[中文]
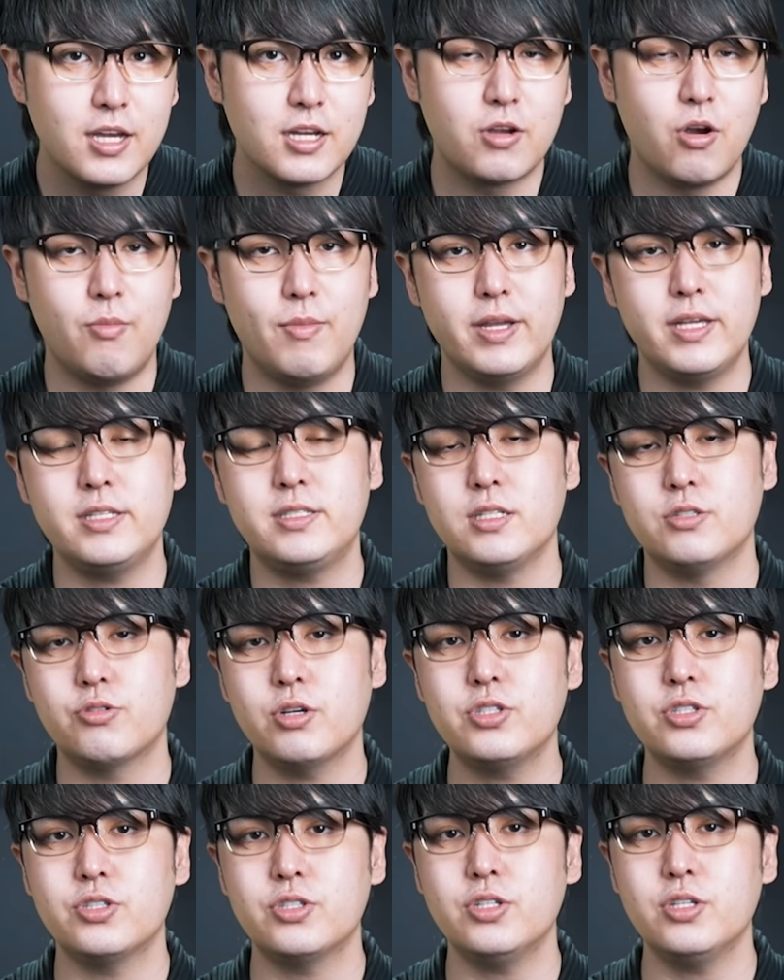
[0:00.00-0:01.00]
跟我们一起追
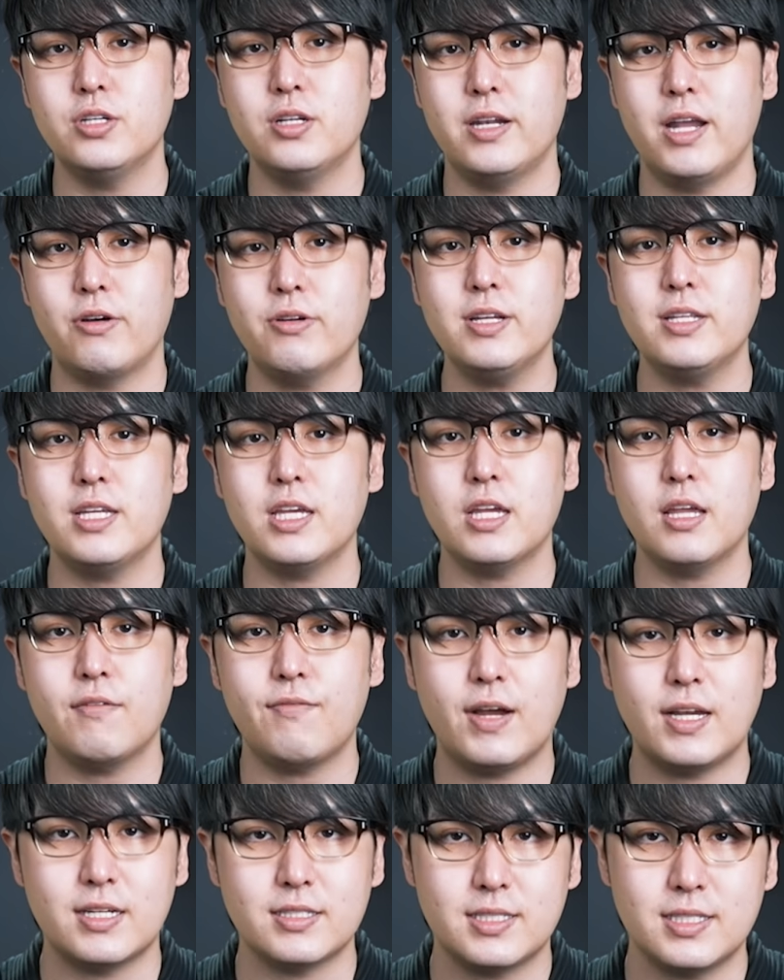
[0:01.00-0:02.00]
时事、聊议题、
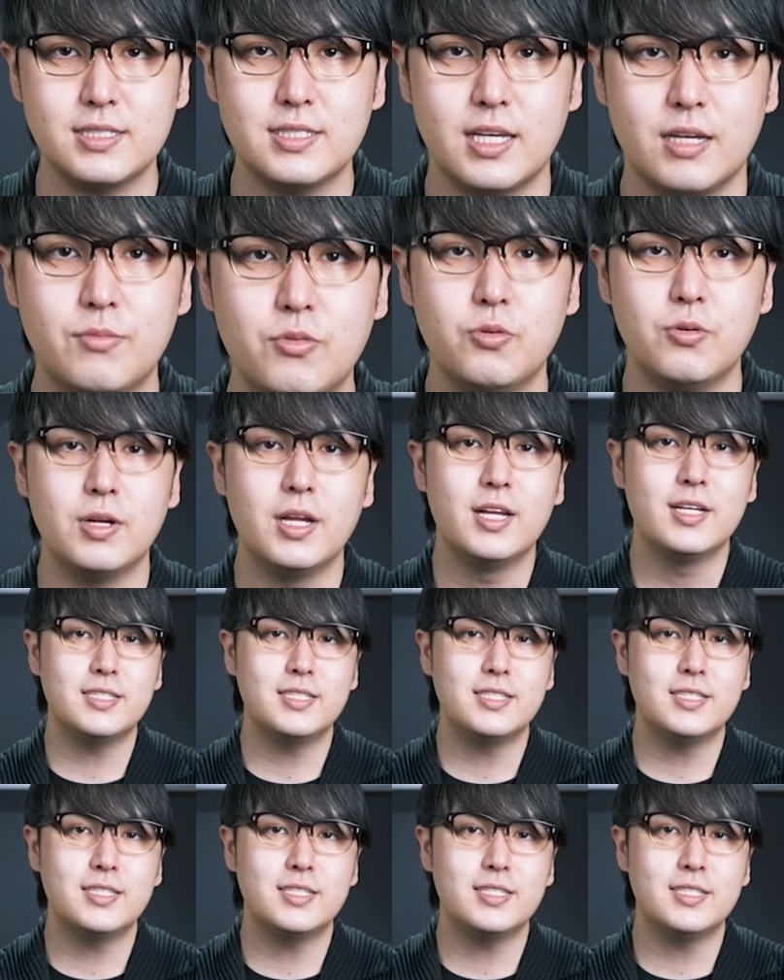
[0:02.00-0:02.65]
发扬新节目，